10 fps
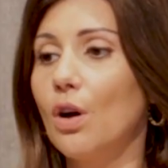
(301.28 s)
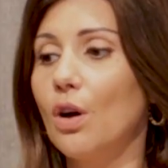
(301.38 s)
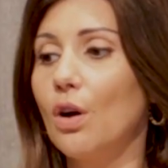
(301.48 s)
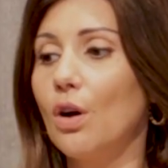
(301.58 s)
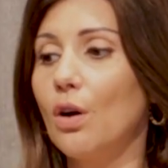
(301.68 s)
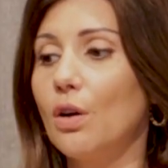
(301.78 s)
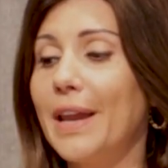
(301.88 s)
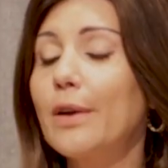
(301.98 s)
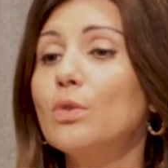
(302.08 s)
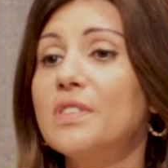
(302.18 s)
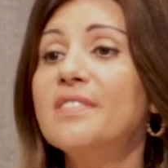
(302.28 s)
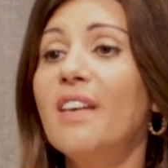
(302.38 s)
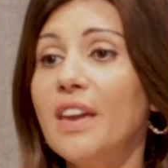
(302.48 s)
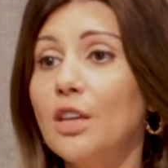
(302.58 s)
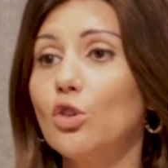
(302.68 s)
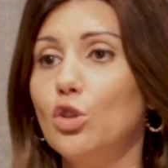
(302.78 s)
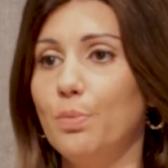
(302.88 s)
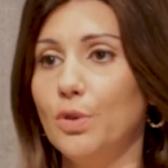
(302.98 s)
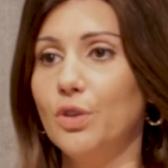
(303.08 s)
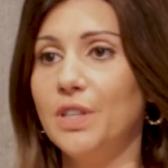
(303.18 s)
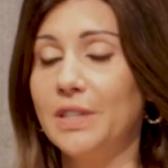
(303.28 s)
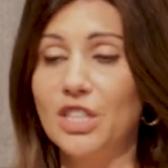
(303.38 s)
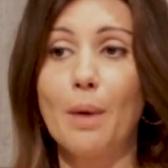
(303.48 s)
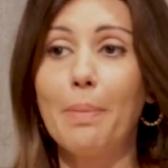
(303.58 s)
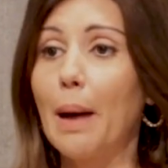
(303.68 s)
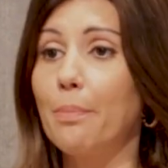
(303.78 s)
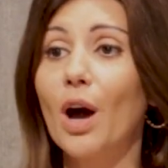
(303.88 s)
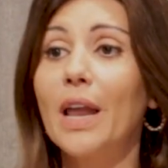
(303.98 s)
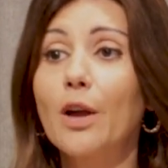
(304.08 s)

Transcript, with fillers: euh, les conseils que tu peux donner déjà par rapport à